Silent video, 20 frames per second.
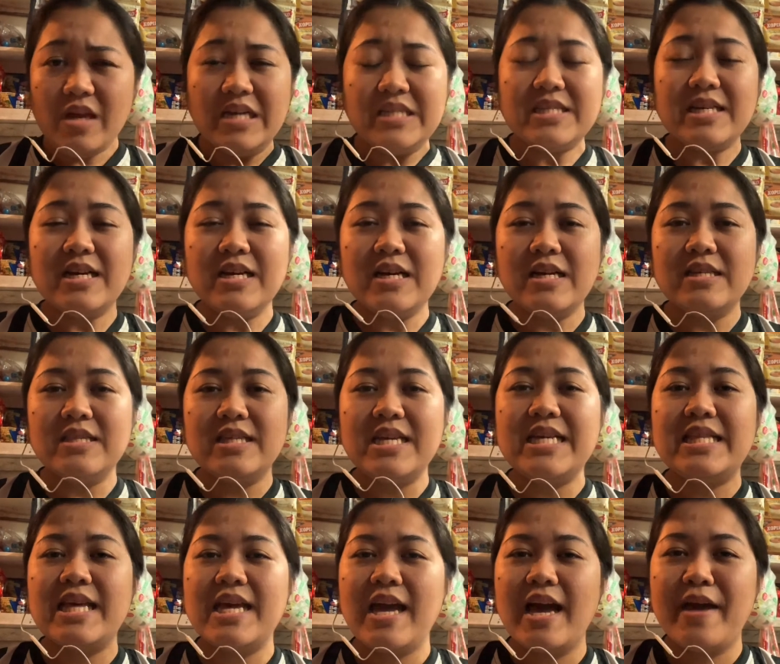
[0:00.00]
sa
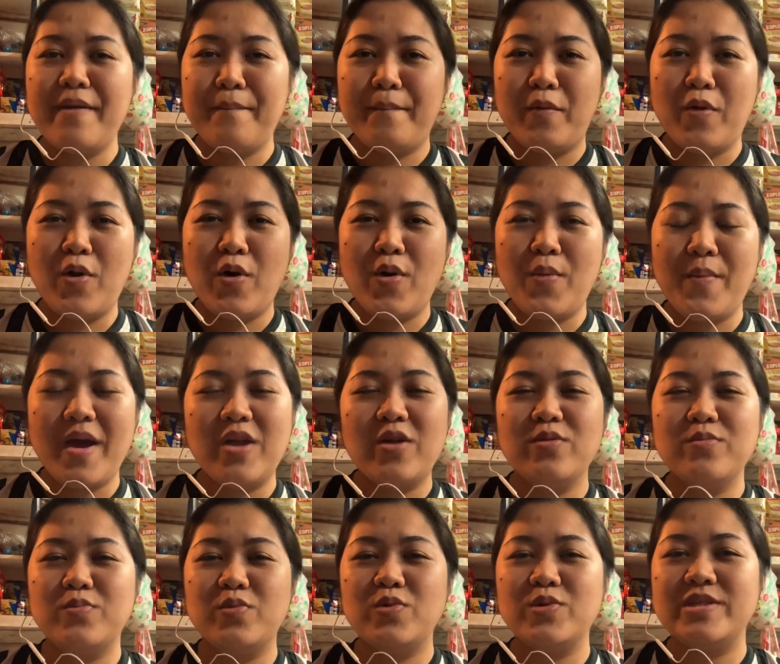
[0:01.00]
DTI po,
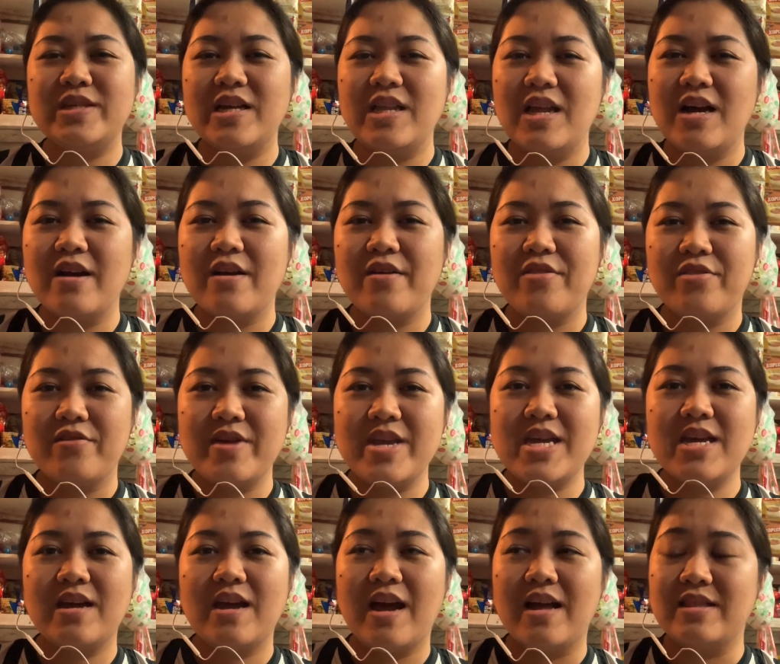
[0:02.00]
meron po silang three
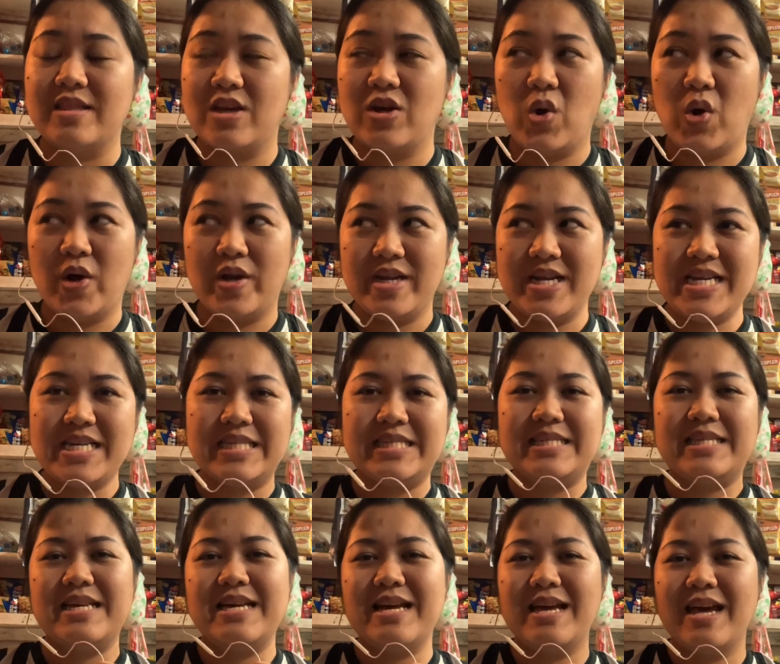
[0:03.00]

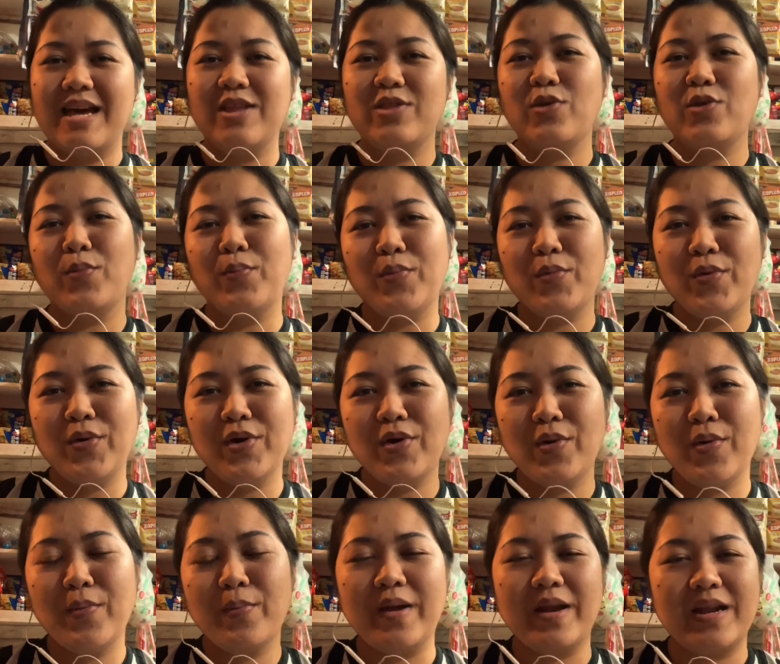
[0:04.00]
categories. Ito po
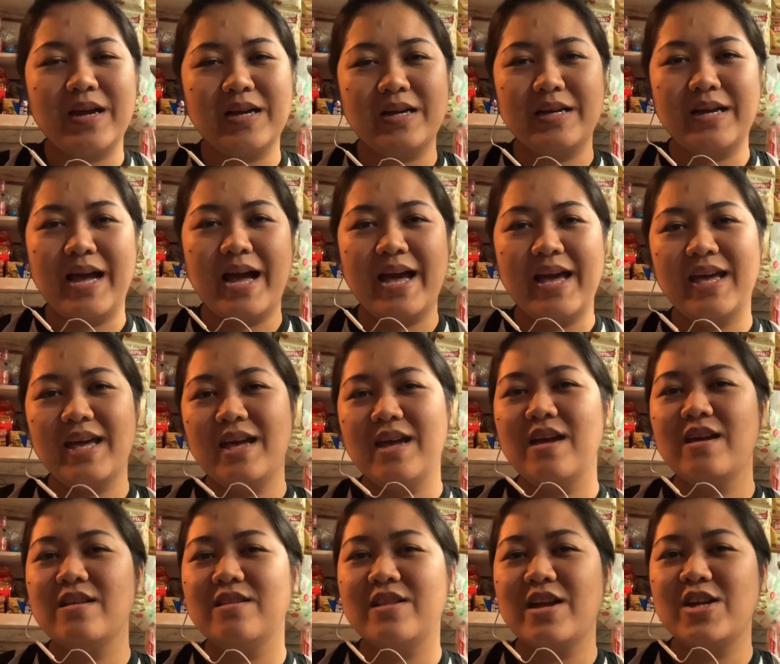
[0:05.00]
yung barangay,
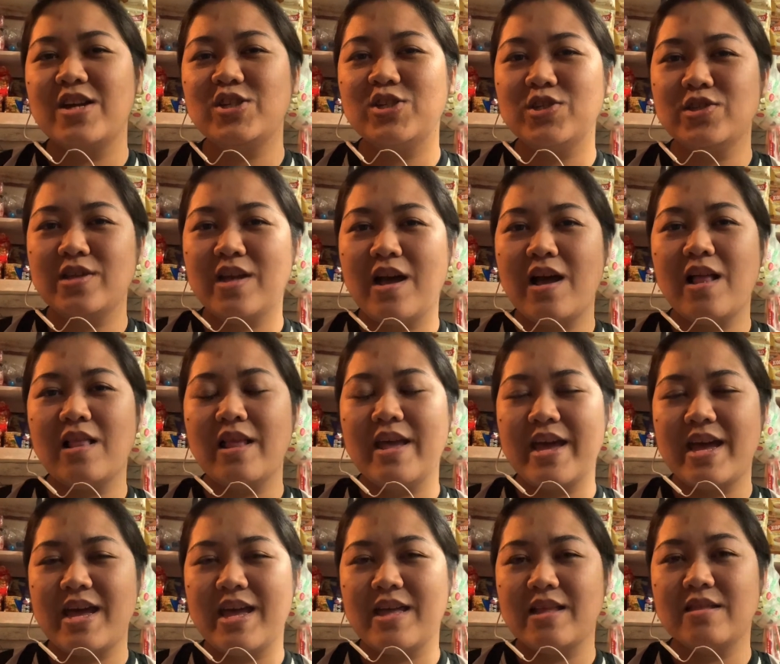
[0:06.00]
national,
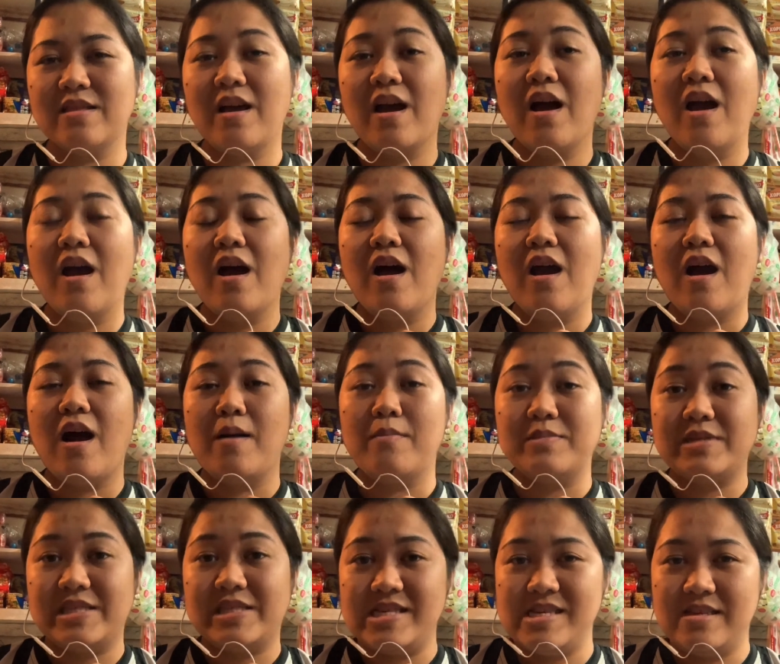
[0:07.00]
and um,
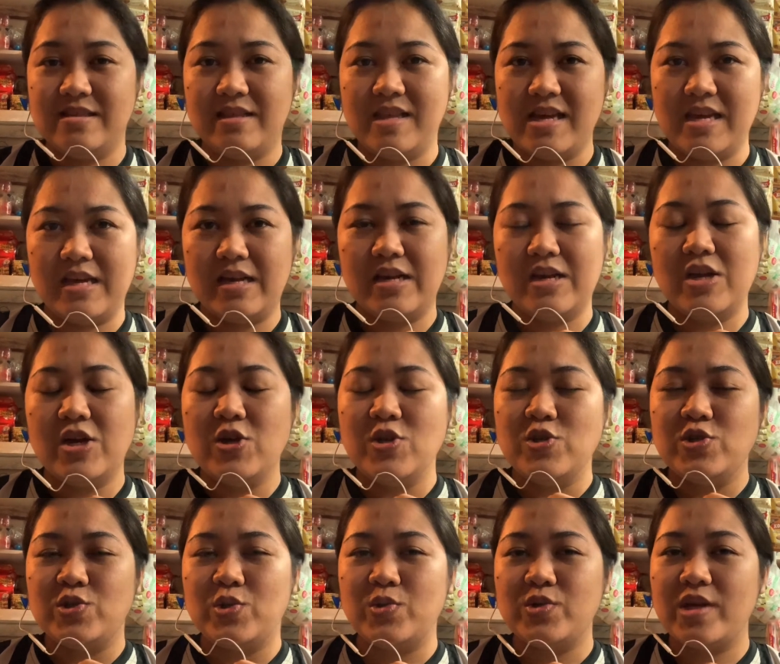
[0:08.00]
city.
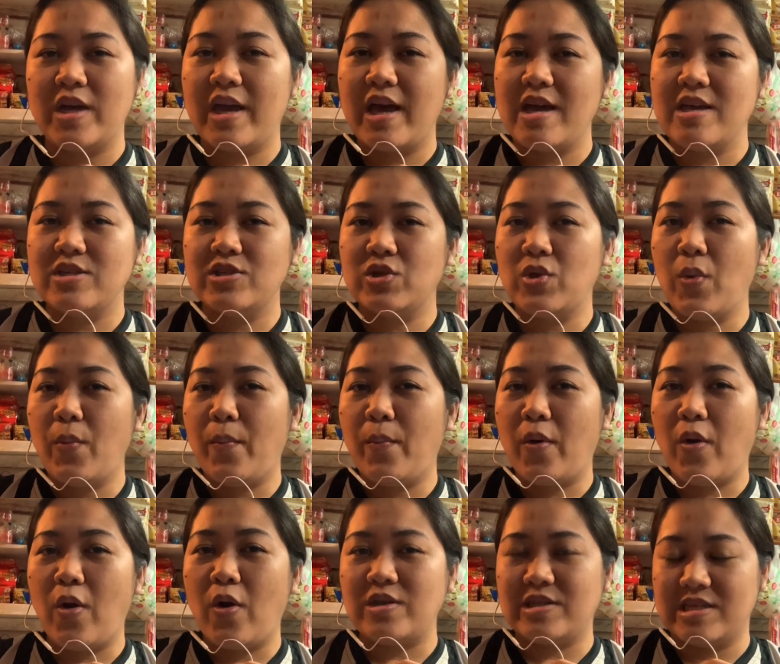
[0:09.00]
So sa case ko
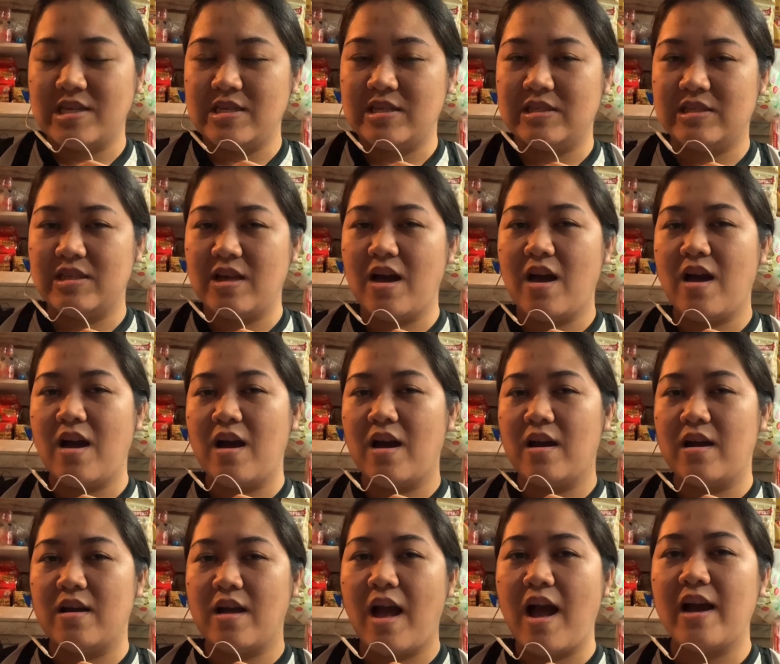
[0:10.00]
po, since
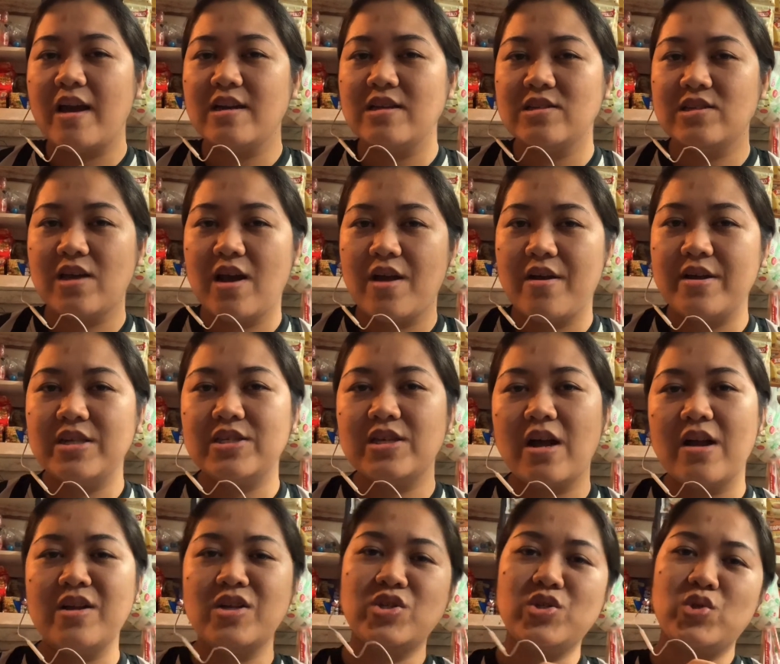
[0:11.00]
ang aking Sari
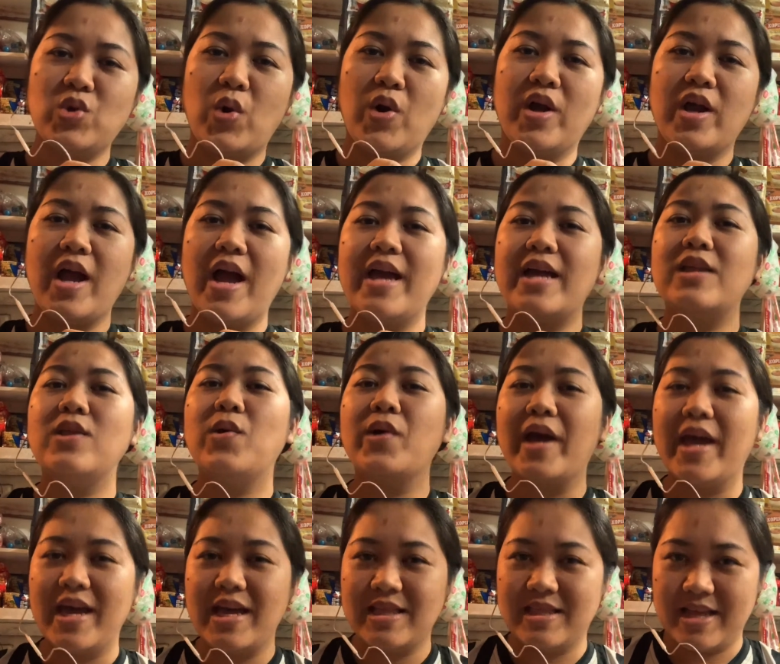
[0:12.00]
Sari store ay
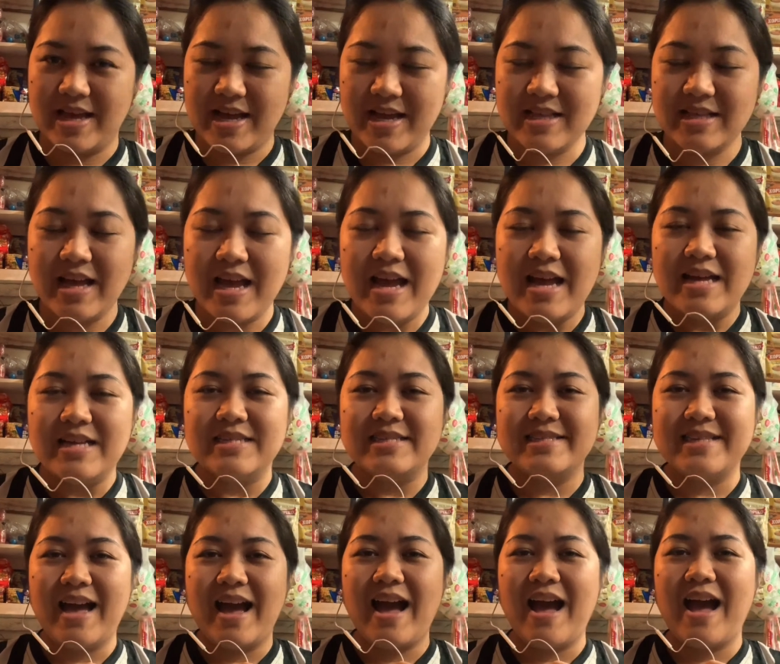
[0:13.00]
located
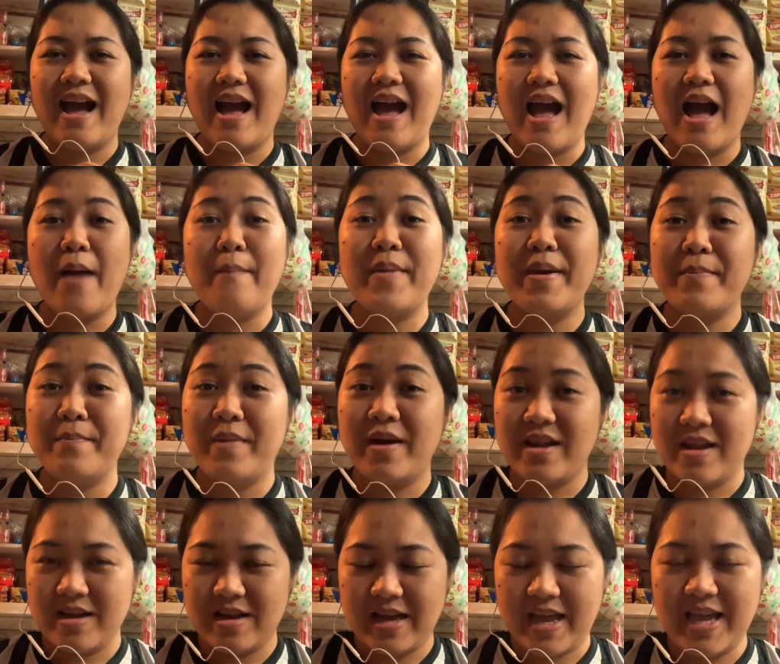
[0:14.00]
sa aming
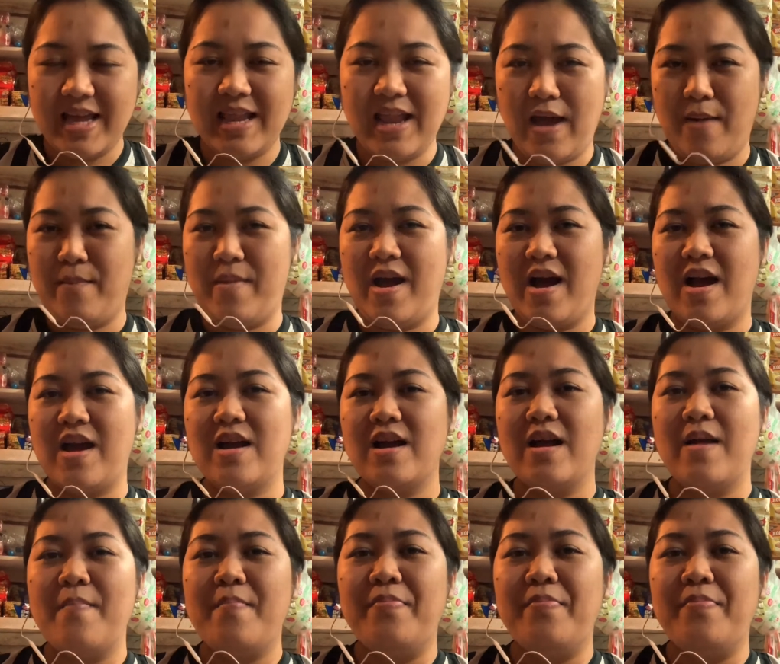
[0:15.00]
barangay lamang,